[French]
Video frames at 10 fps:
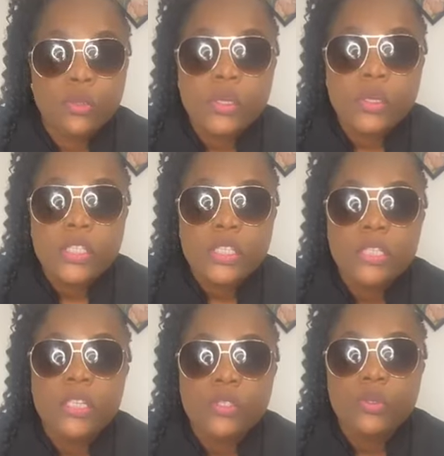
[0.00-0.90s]

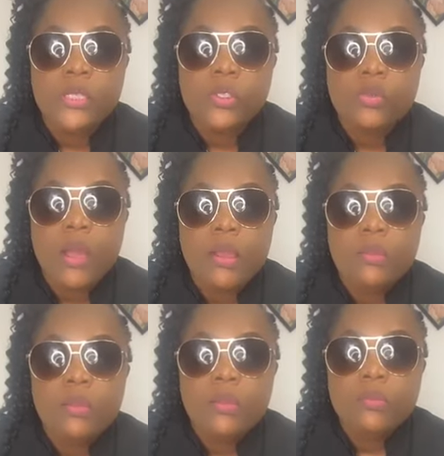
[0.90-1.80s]
origines et son histoire
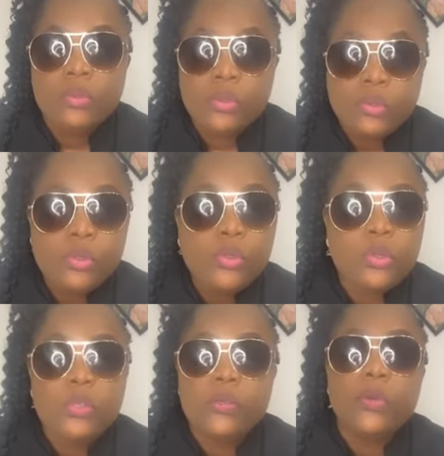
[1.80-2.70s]
Pour tous
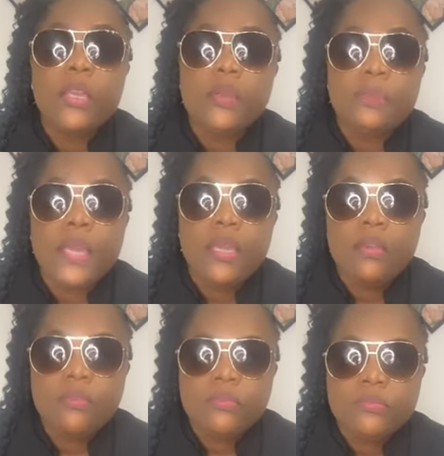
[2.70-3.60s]
ceux qui sont
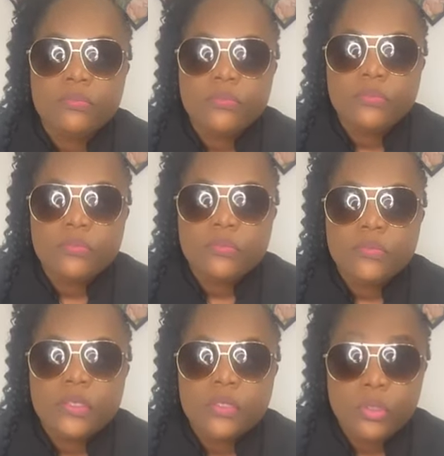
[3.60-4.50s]
épris
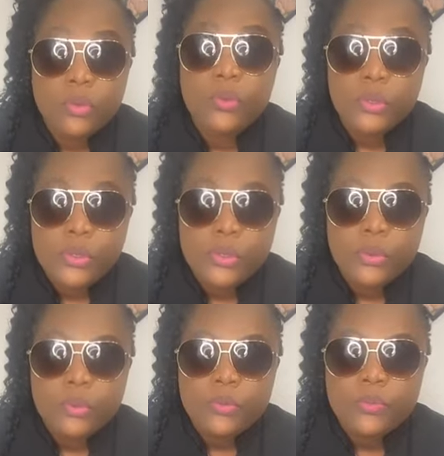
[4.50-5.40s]
d'évolution,